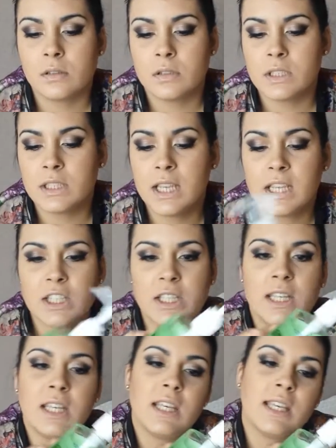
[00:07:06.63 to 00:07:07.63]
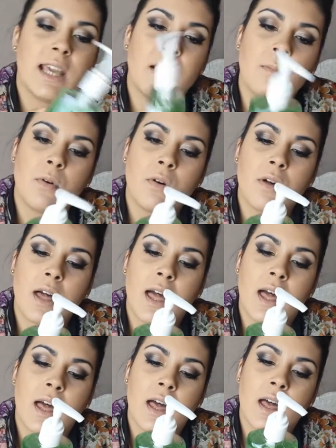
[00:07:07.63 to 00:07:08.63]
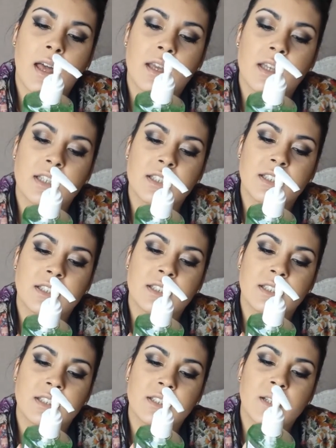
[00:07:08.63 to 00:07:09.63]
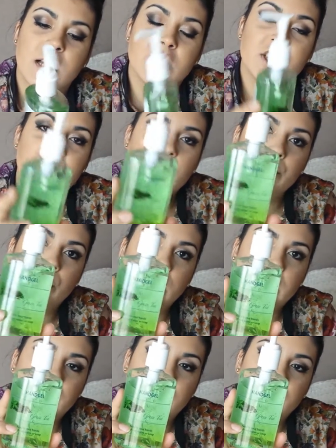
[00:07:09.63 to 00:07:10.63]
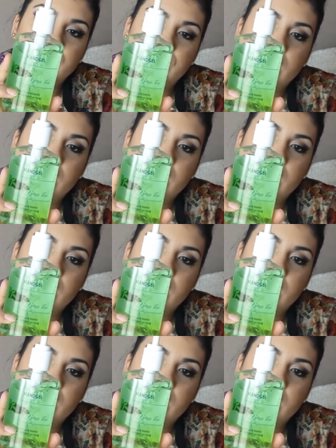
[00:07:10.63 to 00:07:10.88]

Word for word: J'ai acheté également un gel pour les mains